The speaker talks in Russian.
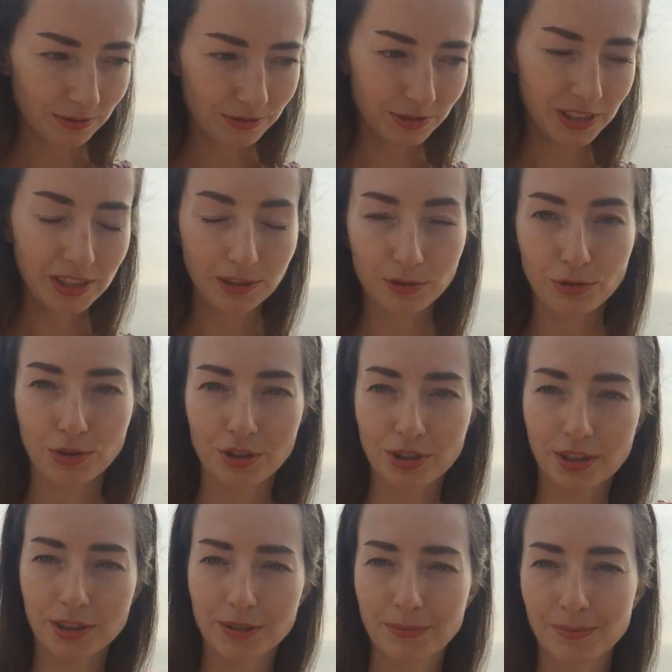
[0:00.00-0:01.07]
в
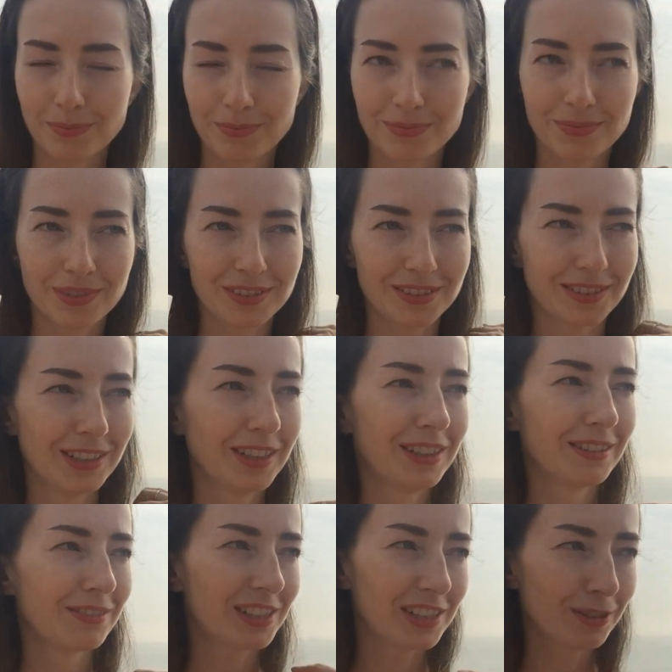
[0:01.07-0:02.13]
следующих,
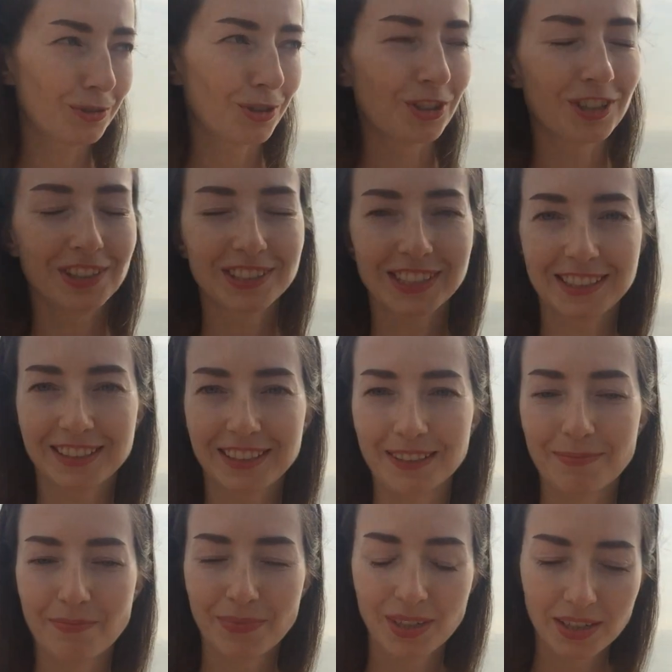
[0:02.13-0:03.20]
в следующие разы,